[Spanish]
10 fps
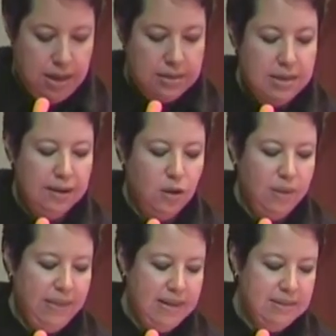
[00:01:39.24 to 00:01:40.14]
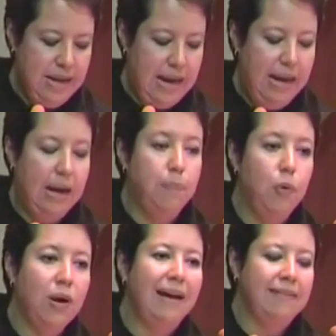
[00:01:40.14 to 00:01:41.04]
ya que obedece a la
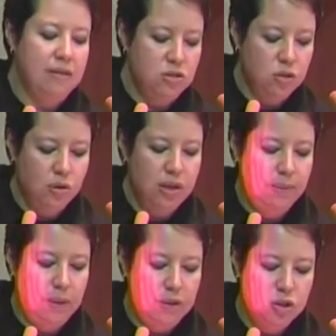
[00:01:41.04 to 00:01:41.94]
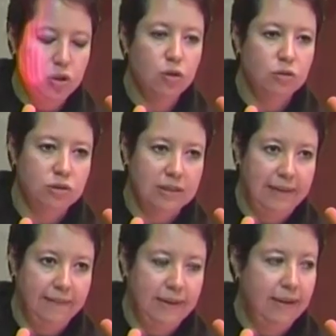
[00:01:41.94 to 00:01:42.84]
poca atención y evaluación
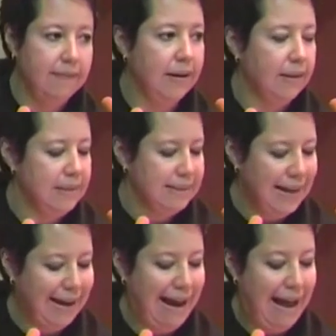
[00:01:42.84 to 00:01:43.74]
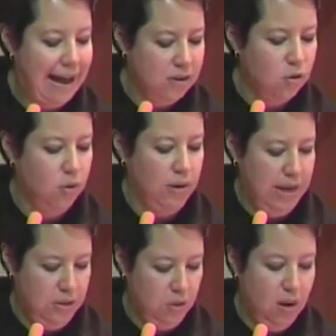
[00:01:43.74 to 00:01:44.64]
constante de revisar año con
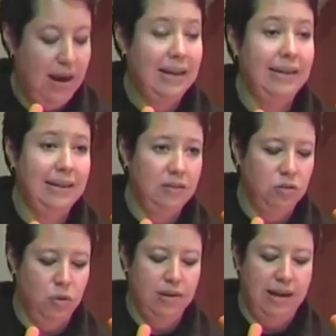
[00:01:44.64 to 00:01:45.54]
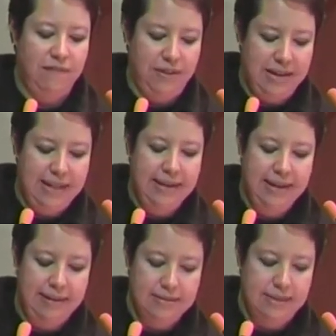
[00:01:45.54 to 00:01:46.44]
año, al inicio y al final de
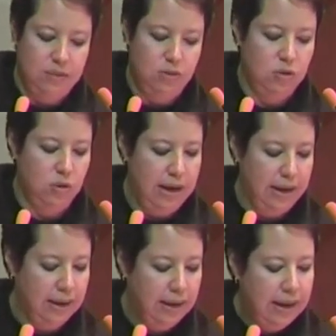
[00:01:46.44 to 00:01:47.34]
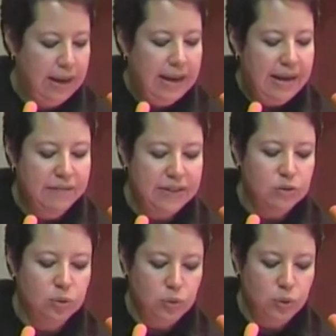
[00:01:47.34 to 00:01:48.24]
cada ciclo escolar, la
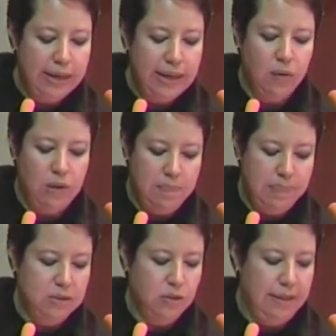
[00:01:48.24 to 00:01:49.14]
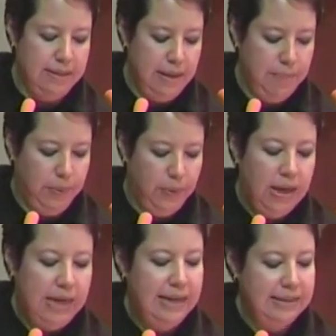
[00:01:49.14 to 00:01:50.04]
infraestructura que con el paso del tiempo
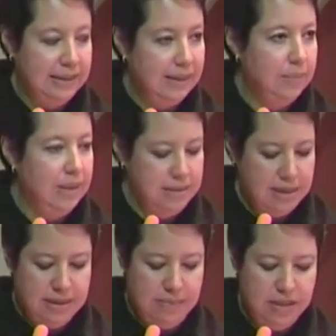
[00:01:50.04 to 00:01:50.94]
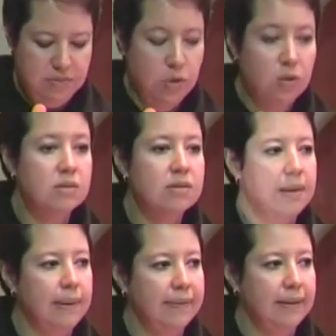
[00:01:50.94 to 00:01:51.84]
y las inclemencias del mismo
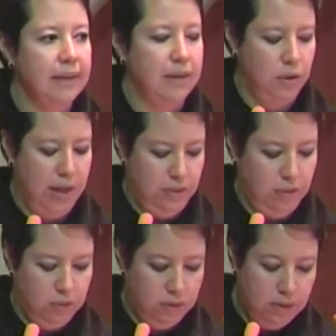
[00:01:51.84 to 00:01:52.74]
se van deteriorando.